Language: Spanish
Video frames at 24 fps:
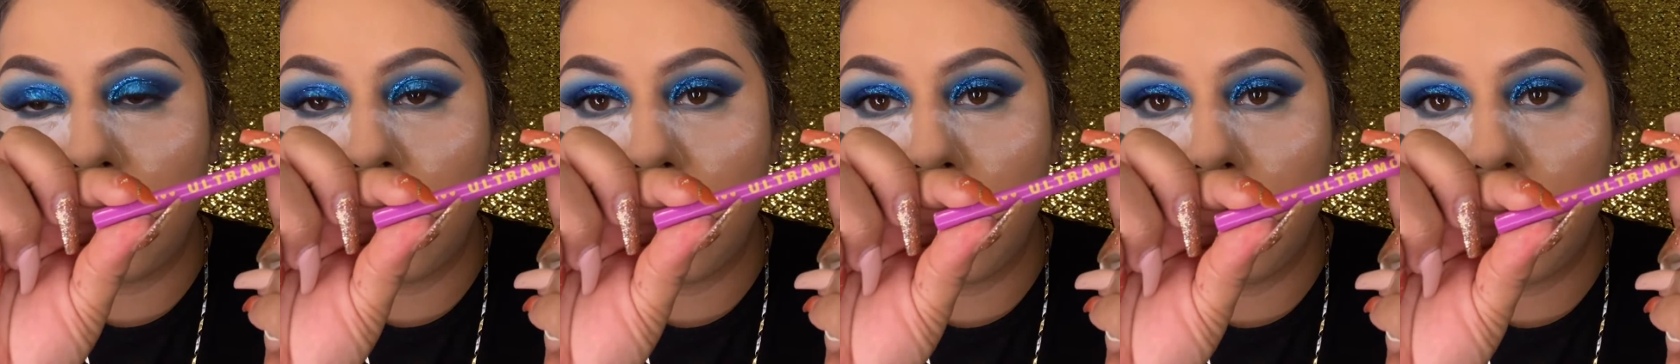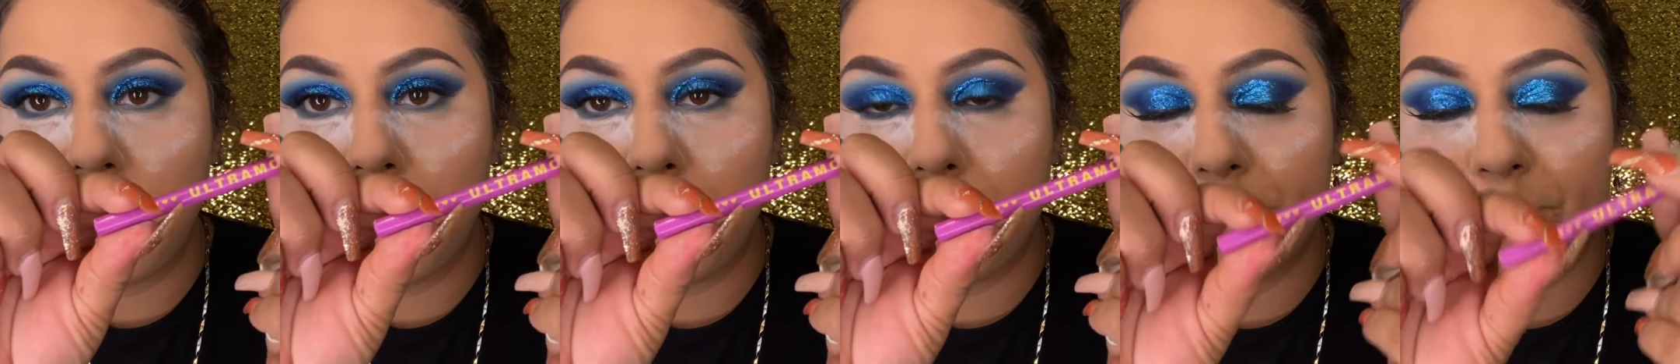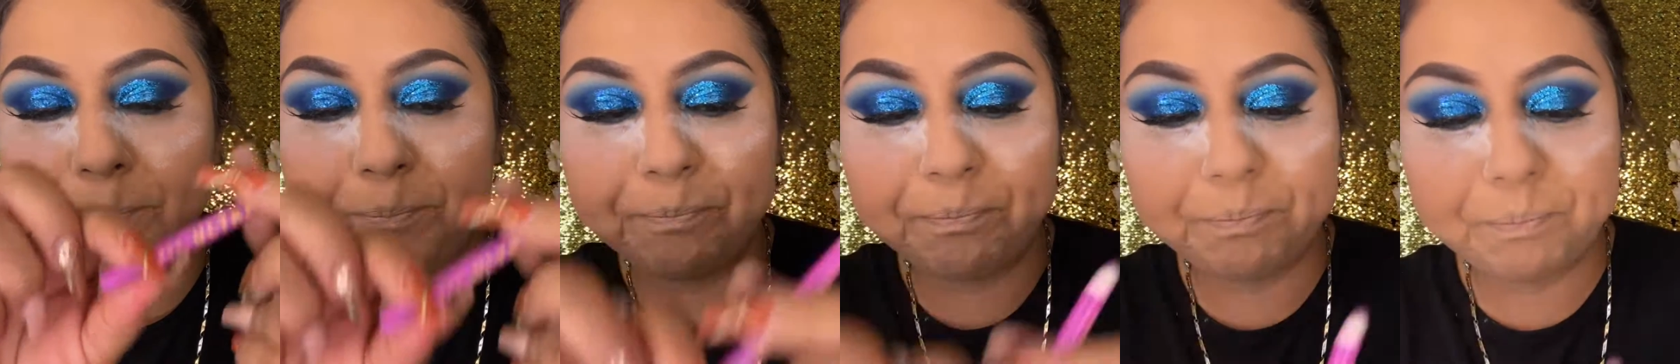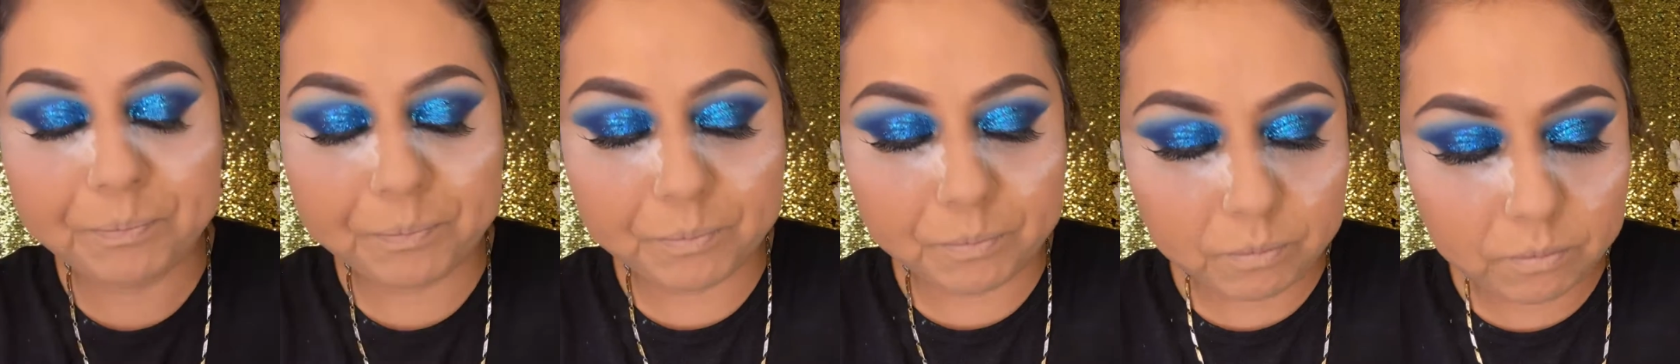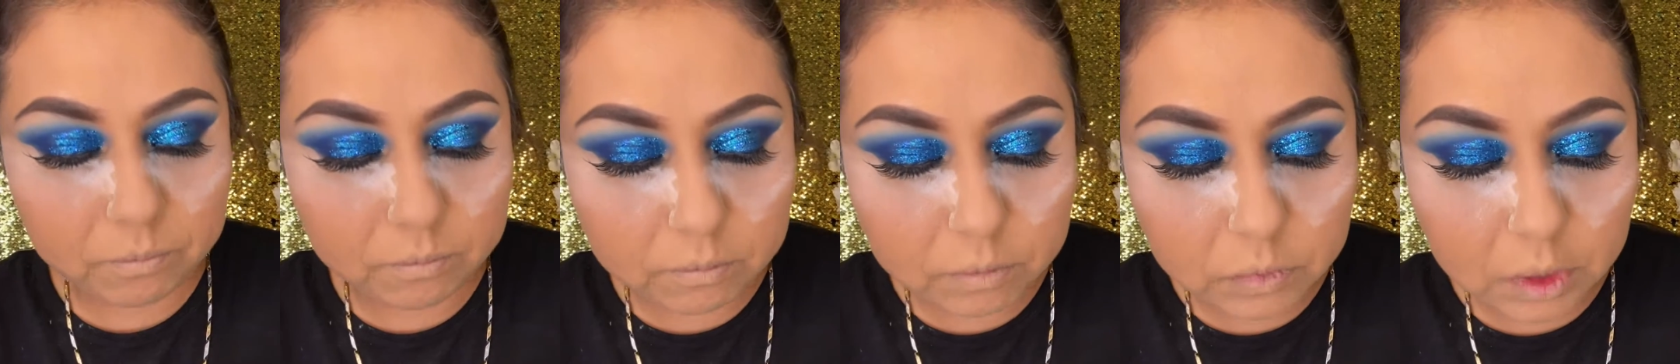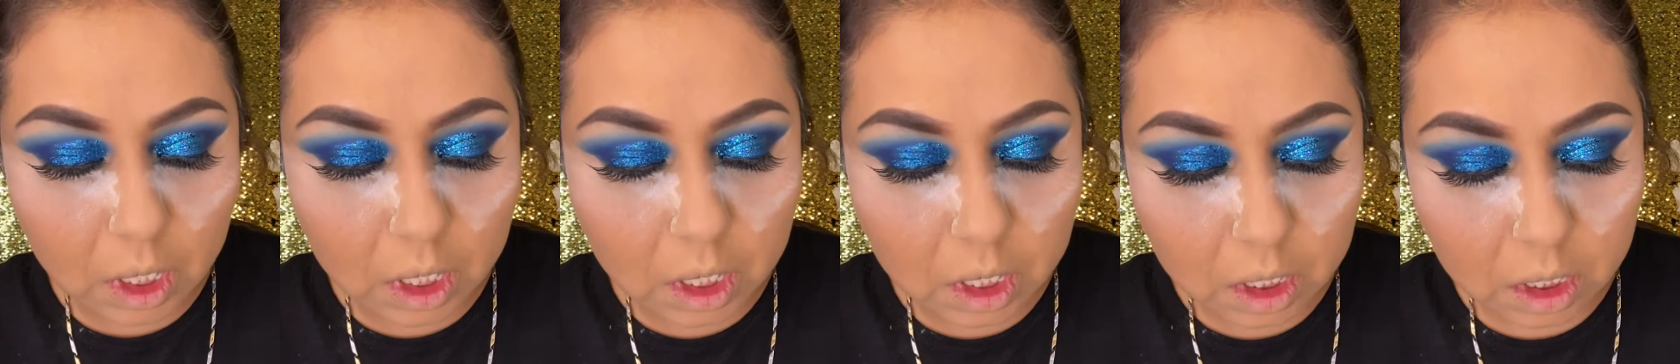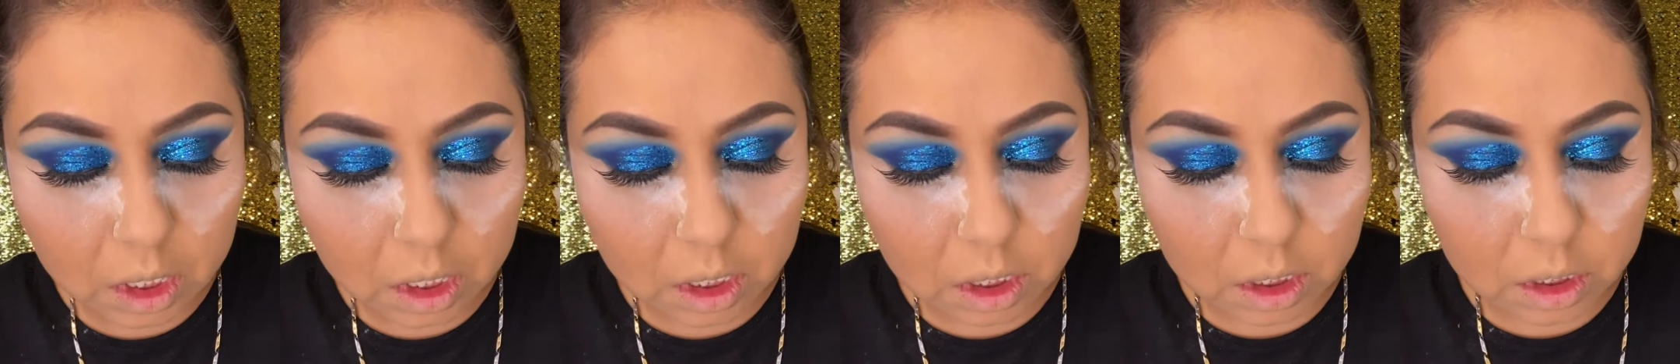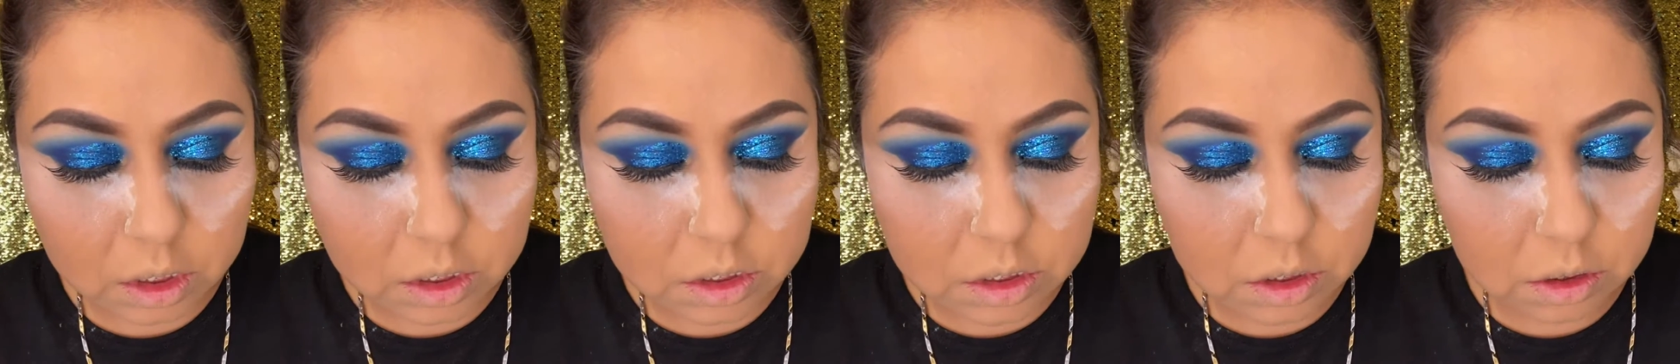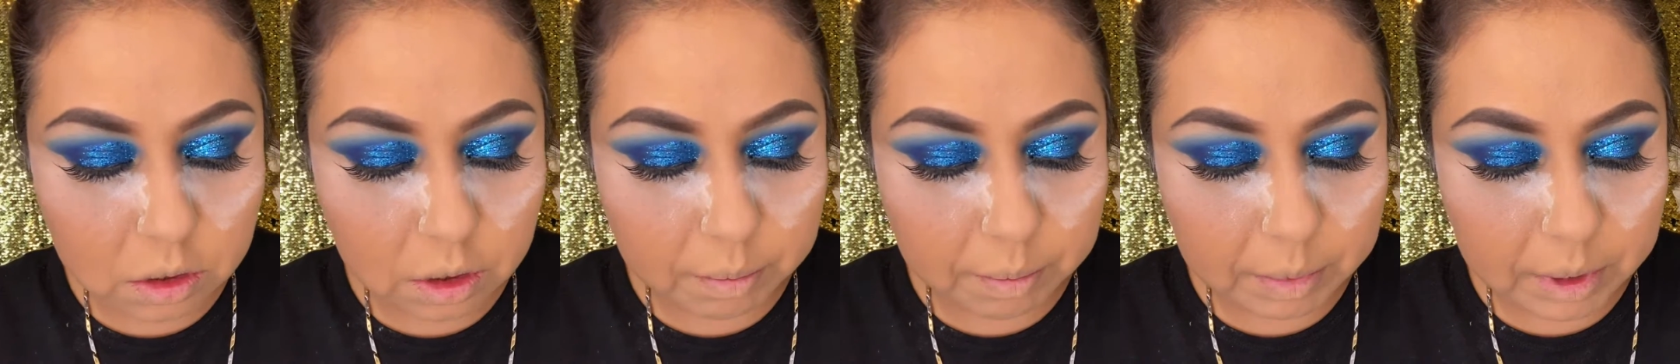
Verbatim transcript: pero pues también vean de eh,